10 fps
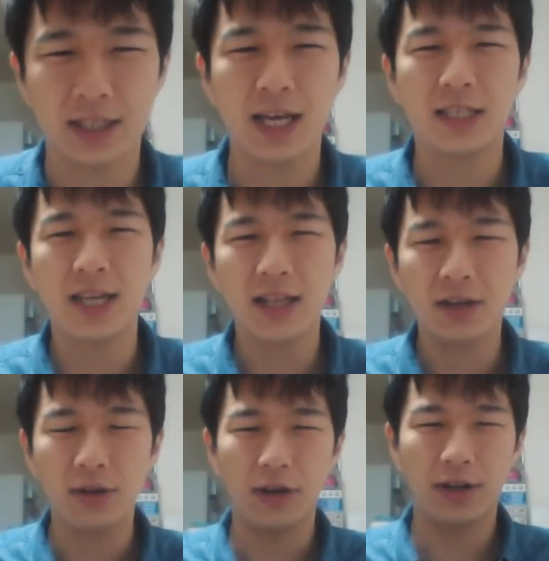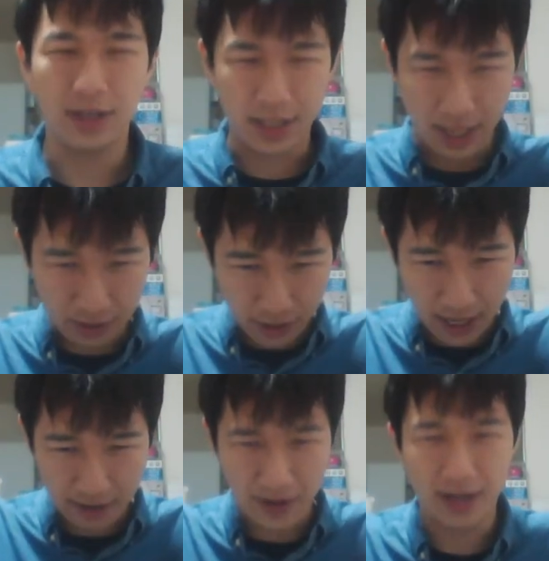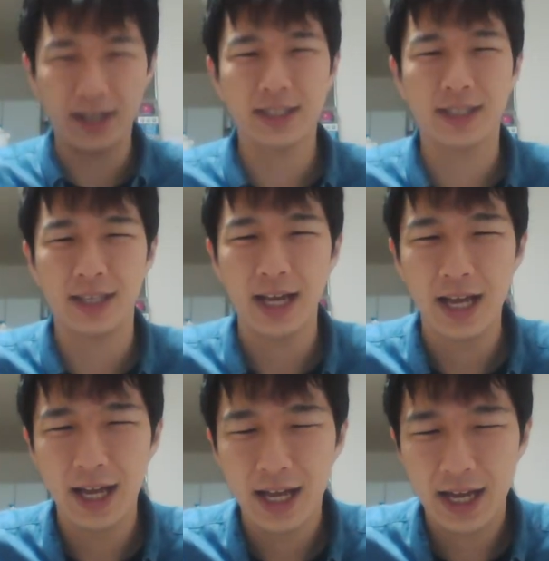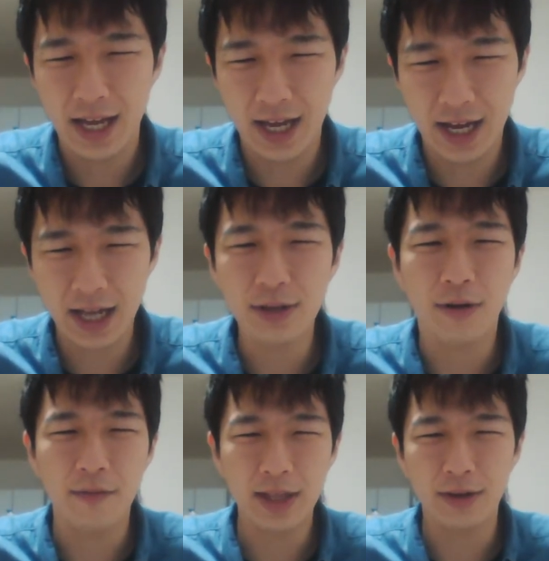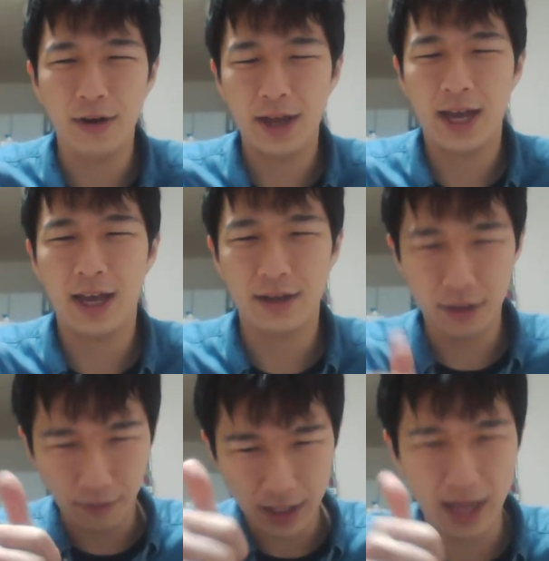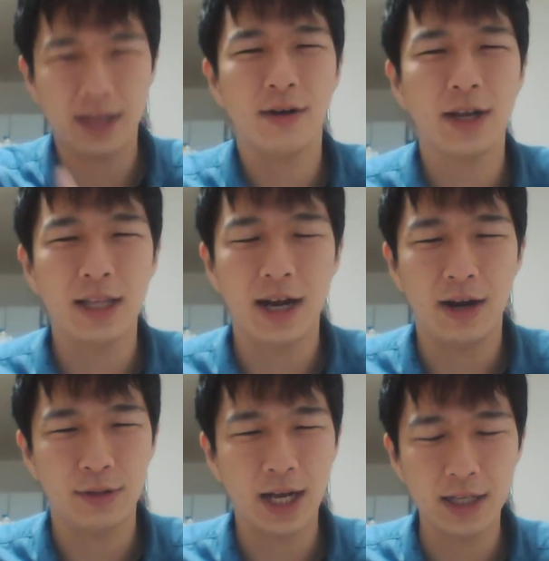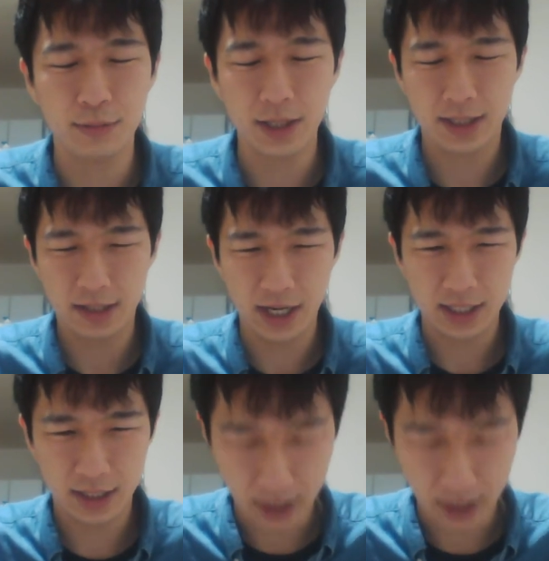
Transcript: さい。チャンネル登録、下の方にあります。えー、あとコメント、えー、グッドボタン、よかったらお願いします。では、失